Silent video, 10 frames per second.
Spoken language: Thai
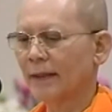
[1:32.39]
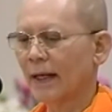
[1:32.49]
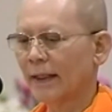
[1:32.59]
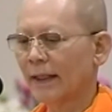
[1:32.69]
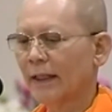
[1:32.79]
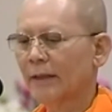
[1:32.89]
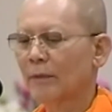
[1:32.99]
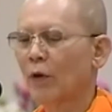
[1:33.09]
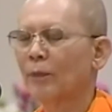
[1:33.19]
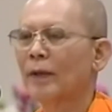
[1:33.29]
จากอีก
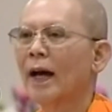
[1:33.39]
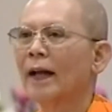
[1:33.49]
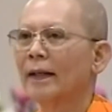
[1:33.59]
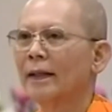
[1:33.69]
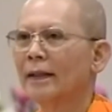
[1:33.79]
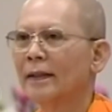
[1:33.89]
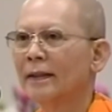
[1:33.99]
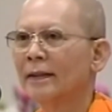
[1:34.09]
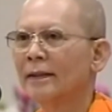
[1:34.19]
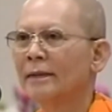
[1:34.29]
ภพชาติหนึ่ง
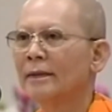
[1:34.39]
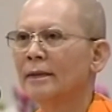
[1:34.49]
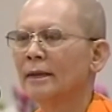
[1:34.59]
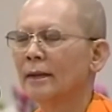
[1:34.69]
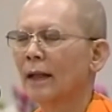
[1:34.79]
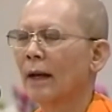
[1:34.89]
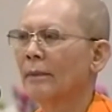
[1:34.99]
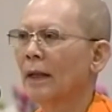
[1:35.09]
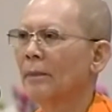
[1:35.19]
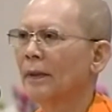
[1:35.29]
ตาม
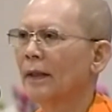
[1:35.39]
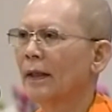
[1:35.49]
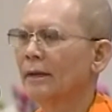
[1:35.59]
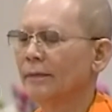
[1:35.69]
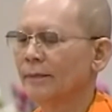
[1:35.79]
ทันไหมจ๊ะ